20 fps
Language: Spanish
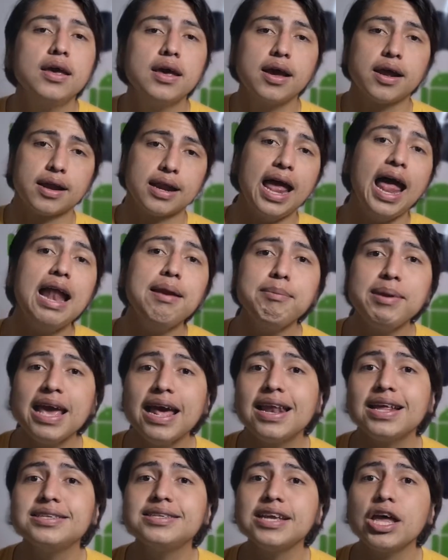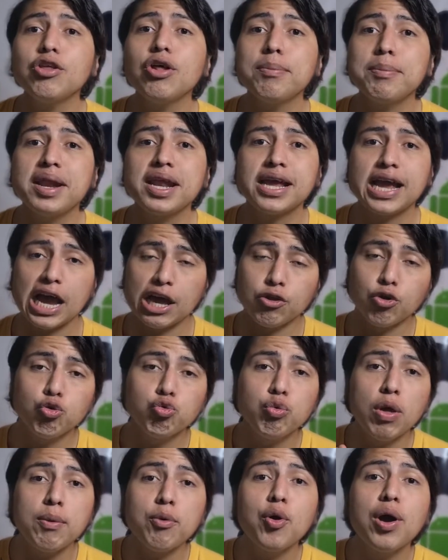Realme ha lanzado al mercado un
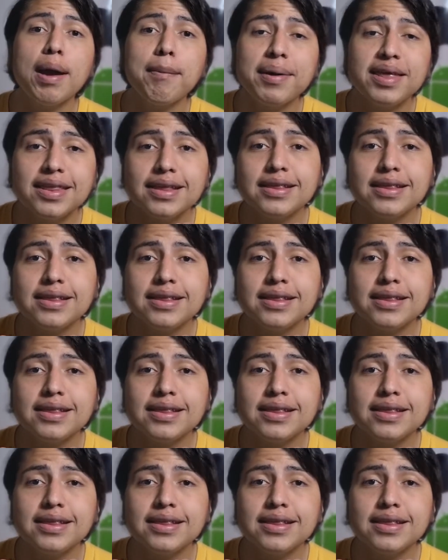nuevo gama de